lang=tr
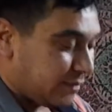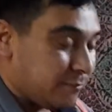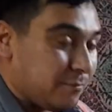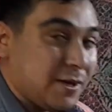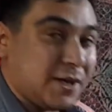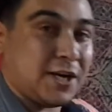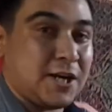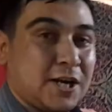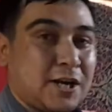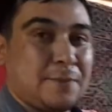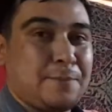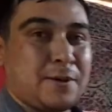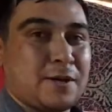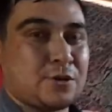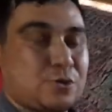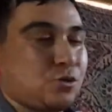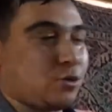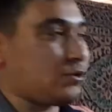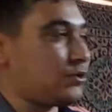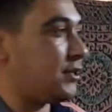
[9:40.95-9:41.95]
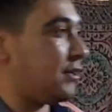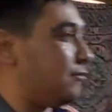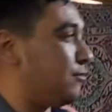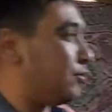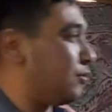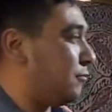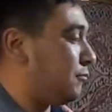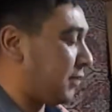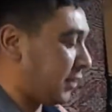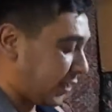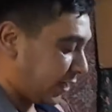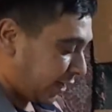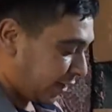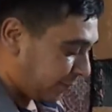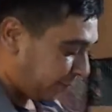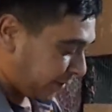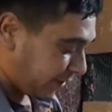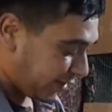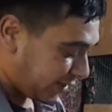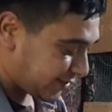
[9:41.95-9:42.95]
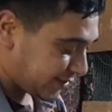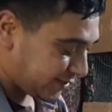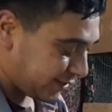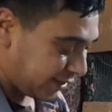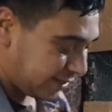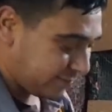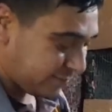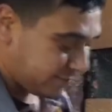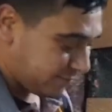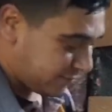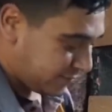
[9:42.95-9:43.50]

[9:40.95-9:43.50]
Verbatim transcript: Ben Karapala çok seviyorum ya. Kara pala hastayım.